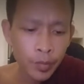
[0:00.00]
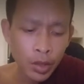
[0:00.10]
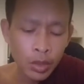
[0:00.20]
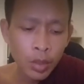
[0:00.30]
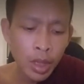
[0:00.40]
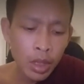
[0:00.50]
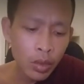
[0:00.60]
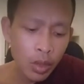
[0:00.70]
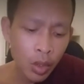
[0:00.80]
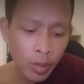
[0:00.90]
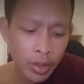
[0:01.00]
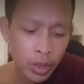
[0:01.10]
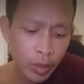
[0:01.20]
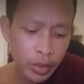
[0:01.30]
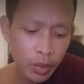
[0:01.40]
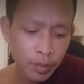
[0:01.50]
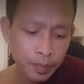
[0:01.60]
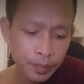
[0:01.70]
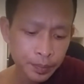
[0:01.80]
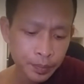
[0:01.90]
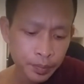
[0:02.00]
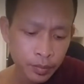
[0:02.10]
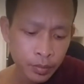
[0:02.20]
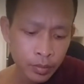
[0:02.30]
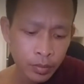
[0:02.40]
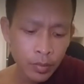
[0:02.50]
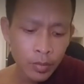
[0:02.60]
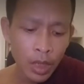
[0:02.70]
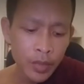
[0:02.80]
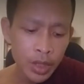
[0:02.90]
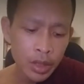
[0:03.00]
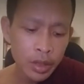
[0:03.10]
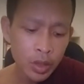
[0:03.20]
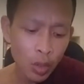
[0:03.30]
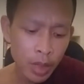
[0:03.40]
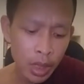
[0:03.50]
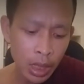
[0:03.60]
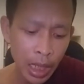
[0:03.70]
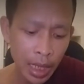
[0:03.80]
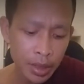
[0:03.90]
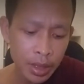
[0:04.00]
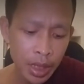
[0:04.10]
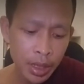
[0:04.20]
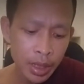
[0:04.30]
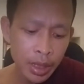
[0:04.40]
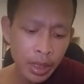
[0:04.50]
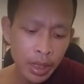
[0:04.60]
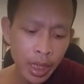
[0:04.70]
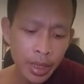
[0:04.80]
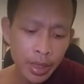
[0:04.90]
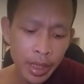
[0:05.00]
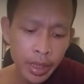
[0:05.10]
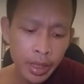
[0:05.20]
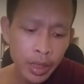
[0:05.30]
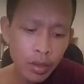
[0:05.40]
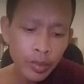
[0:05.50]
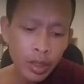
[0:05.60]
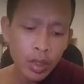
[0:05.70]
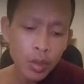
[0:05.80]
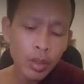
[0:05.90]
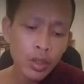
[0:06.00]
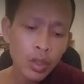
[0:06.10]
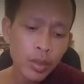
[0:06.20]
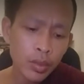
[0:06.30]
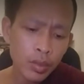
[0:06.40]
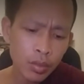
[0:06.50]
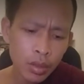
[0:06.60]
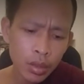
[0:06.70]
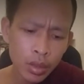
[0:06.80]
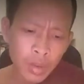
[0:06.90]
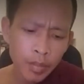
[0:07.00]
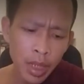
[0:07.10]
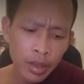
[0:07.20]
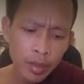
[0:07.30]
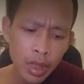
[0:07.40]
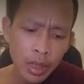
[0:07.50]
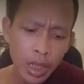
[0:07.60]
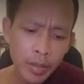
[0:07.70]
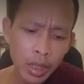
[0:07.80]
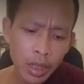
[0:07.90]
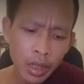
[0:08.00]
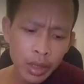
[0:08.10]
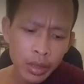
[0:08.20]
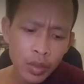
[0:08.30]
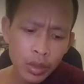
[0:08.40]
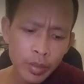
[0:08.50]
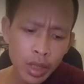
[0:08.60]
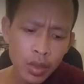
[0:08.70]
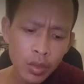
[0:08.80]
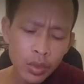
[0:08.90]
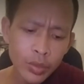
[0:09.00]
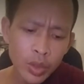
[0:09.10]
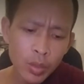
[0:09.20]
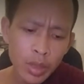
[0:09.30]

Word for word: mơ con bao nhóm này nhóm đây vì chơi để cho mơ cái like để chơi này cái hay kê này nó sợ con bao nhóm mà nó phải giờ mơ nè men ót này cùng tầm miền con nhôm cho mơ